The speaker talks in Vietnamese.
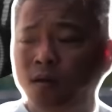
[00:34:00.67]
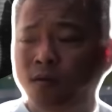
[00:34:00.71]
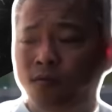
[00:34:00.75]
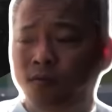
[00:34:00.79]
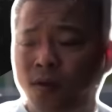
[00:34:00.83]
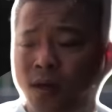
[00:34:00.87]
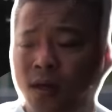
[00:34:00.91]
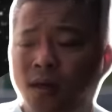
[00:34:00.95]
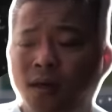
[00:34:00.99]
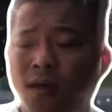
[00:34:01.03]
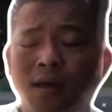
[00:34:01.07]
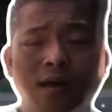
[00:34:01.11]

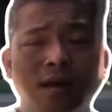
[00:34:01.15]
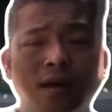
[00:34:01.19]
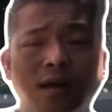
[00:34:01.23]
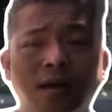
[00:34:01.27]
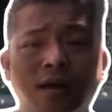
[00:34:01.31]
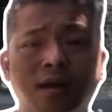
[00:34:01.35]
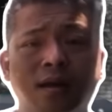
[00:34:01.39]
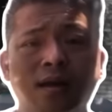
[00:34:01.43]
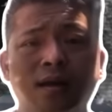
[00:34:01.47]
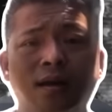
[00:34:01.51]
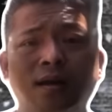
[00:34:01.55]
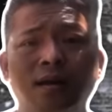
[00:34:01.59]
Vậy
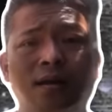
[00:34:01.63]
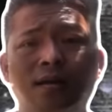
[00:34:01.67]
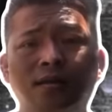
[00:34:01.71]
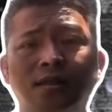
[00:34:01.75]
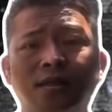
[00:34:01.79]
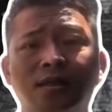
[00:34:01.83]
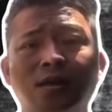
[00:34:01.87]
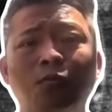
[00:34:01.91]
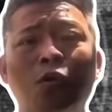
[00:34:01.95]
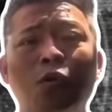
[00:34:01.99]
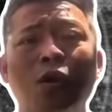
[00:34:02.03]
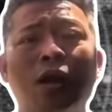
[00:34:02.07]
uh,
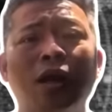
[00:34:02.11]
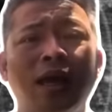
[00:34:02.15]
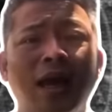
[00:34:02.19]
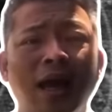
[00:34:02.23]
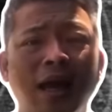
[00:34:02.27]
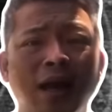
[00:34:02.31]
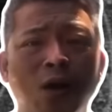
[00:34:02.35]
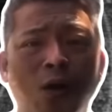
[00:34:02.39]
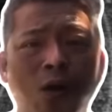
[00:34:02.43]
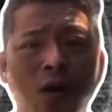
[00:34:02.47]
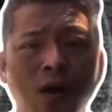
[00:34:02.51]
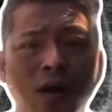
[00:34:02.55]
trong một cái
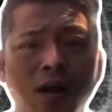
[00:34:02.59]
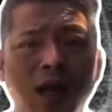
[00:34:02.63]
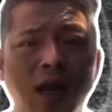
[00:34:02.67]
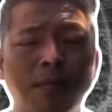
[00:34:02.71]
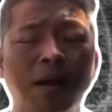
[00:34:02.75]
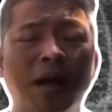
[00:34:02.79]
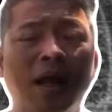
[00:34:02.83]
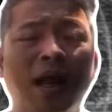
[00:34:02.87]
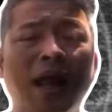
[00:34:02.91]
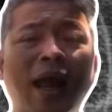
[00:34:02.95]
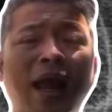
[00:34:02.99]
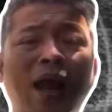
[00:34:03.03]
giai đoạn này
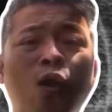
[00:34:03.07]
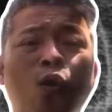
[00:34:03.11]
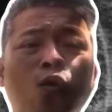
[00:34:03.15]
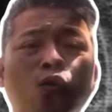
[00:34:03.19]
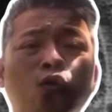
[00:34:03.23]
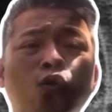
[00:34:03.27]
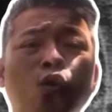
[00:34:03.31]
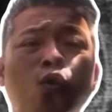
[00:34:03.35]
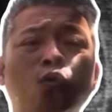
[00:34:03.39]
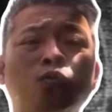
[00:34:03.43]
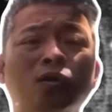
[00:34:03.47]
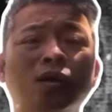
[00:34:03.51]
mà Nga
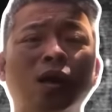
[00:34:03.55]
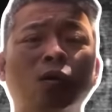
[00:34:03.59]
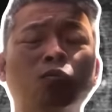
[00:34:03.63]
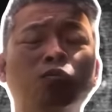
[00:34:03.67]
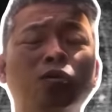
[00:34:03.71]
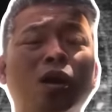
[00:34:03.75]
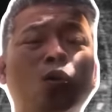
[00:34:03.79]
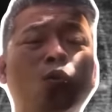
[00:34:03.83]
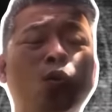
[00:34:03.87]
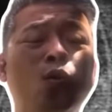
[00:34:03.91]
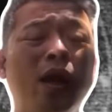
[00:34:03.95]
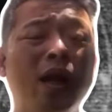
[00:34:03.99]
còn tôn trọng
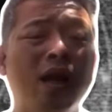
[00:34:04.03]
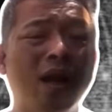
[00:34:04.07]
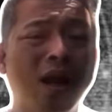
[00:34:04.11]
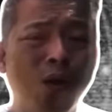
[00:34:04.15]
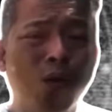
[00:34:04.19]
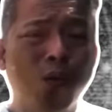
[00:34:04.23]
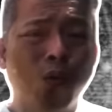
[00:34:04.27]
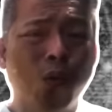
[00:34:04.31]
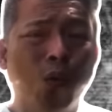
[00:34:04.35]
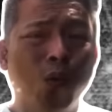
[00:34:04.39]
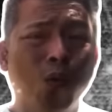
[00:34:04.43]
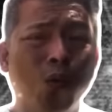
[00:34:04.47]
nhân quyền
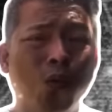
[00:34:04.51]
đâu.